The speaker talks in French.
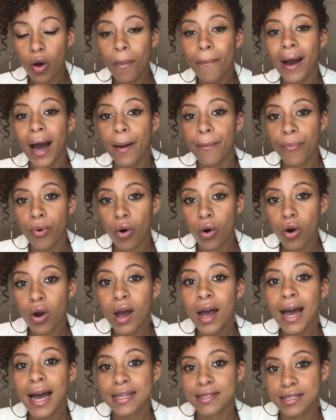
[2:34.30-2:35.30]
par rapport
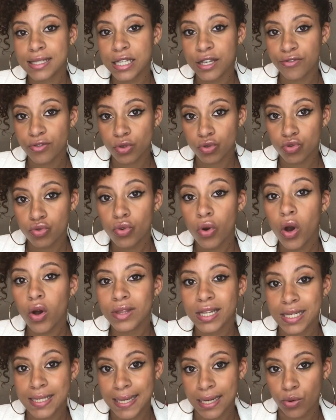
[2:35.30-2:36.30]
à ce qui est vendu en
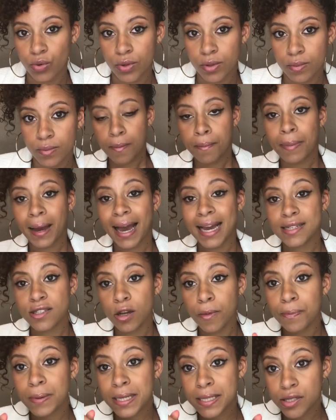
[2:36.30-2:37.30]
hexagone. Par
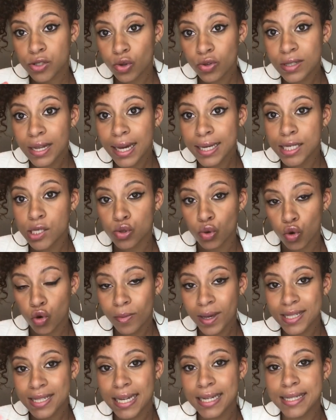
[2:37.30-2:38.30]
exemple, les sodas qui sont
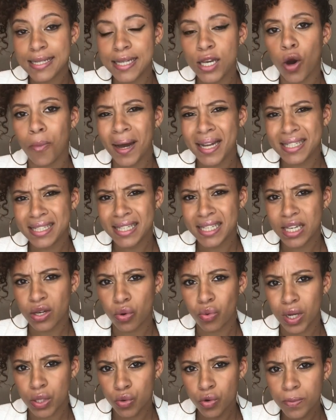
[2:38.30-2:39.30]
commercialisés en Martinique et en
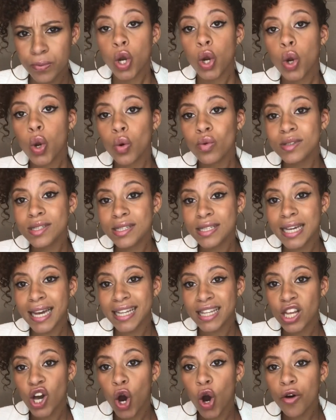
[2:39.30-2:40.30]
Guadeloupe contiennent
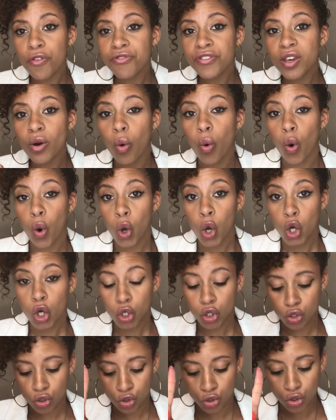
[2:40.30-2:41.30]
environ
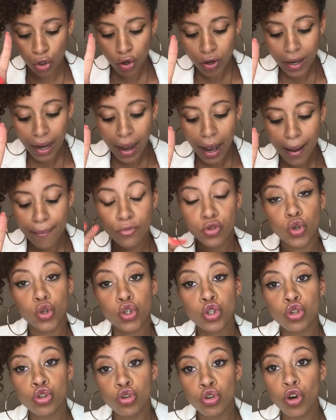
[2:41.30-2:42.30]
2 grammes de
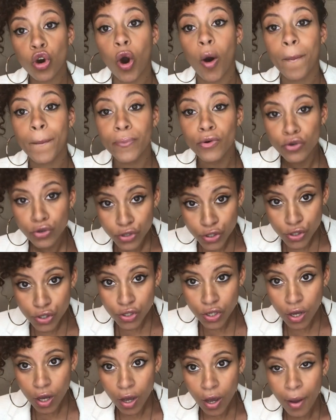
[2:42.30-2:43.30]
sucre en plus
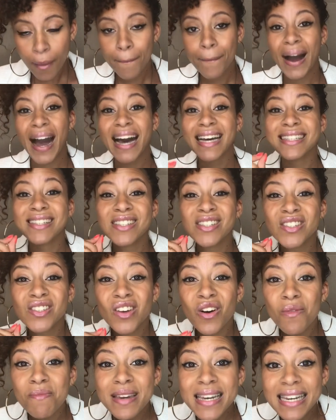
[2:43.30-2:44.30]
par 100
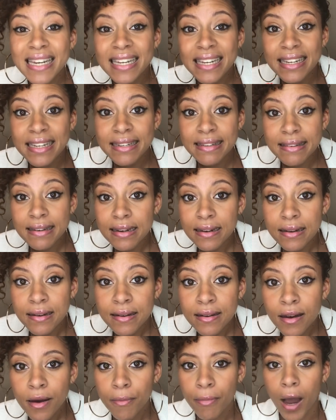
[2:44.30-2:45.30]
millilitres
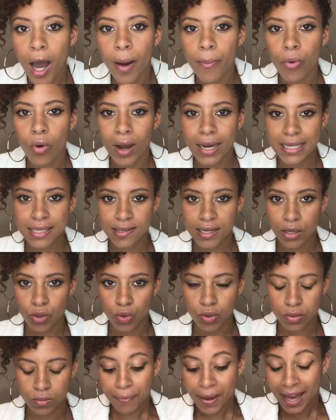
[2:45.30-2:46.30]
par rapport à l'hexagone.
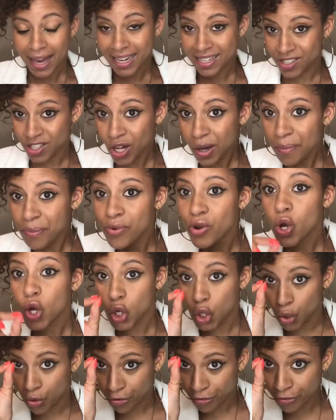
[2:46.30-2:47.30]
Par exemple, le
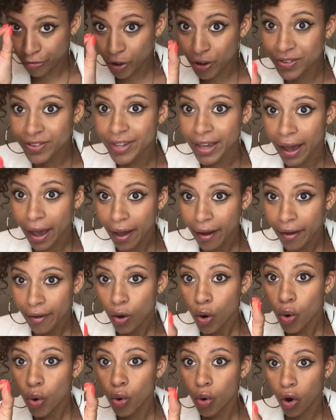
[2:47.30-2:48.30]
Fanta
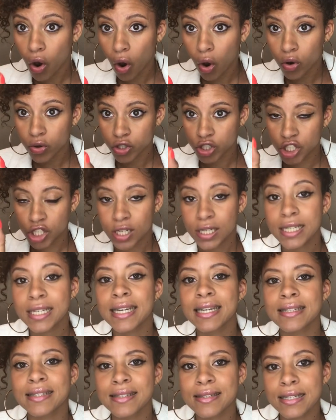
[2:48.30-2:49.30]
orange qui est
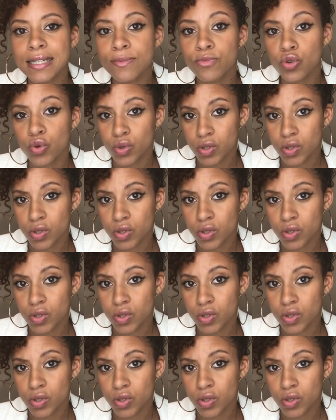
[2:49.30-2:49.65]
distribué aux